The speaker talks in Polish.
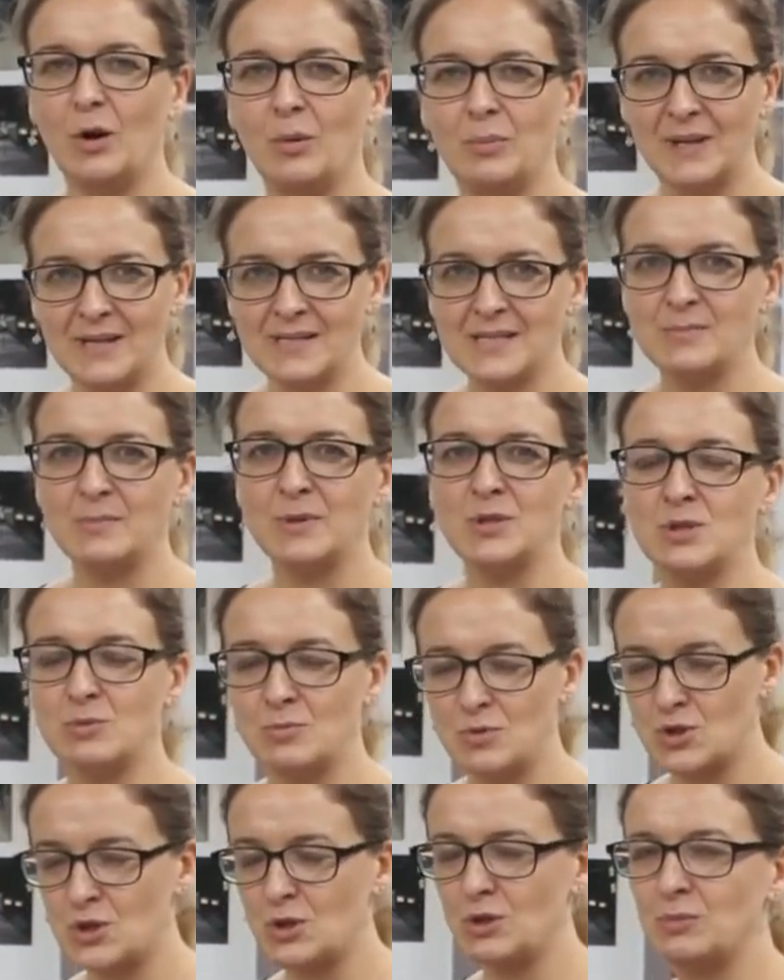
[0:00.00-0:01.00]
Obrazy tak. będzie
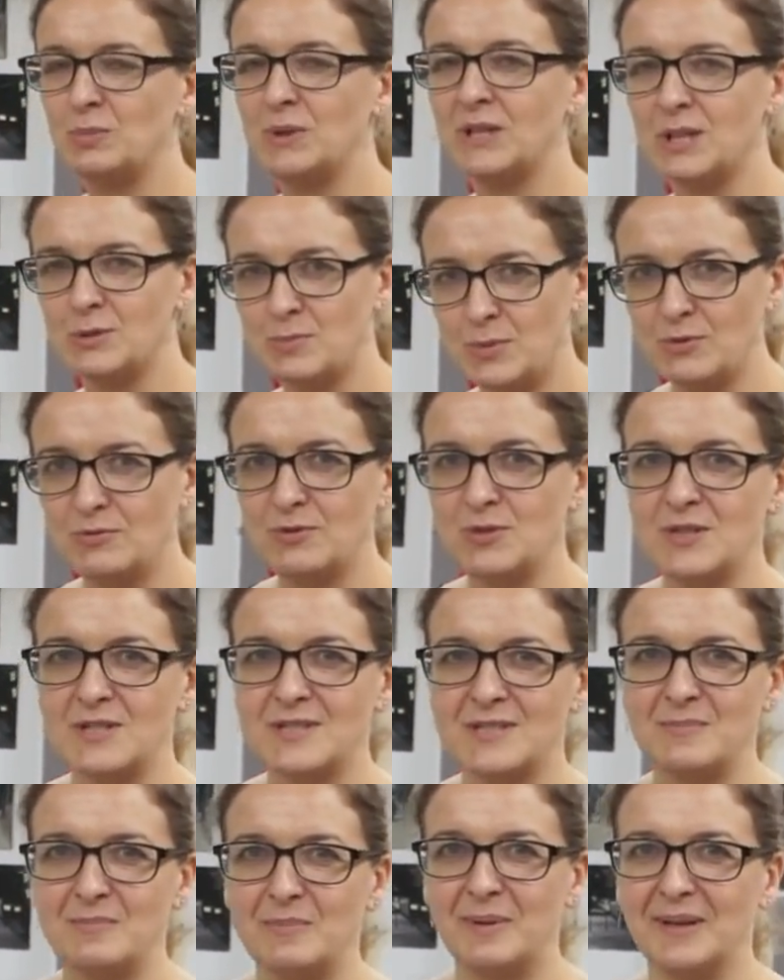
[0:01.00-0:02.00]
można odbierać po
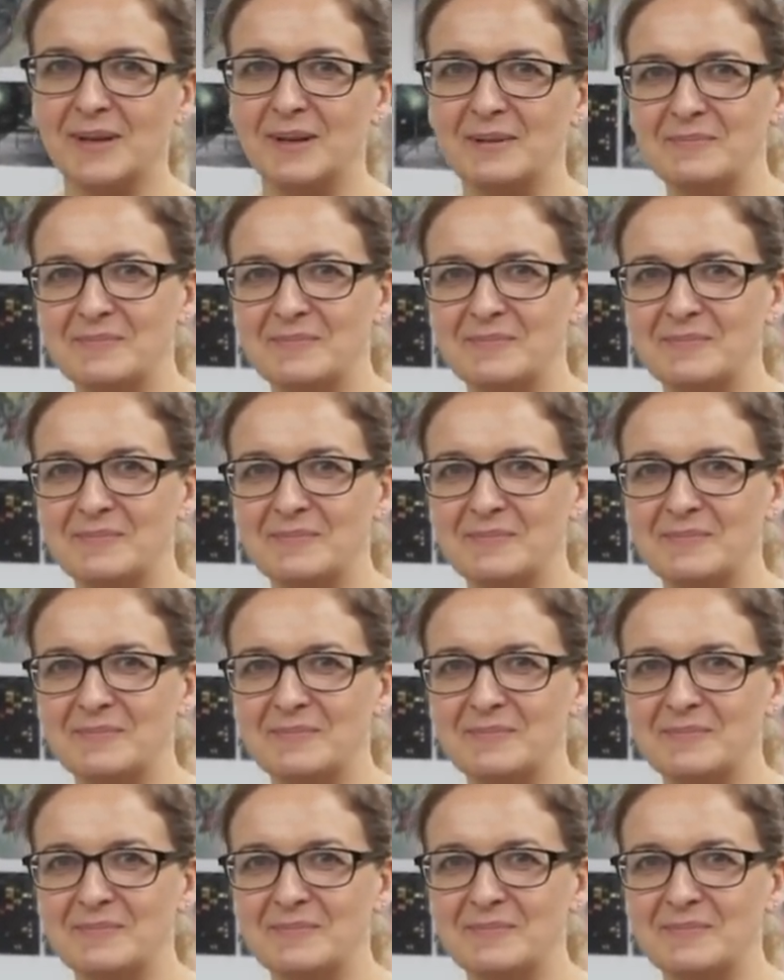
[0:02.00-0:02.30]
20 maja.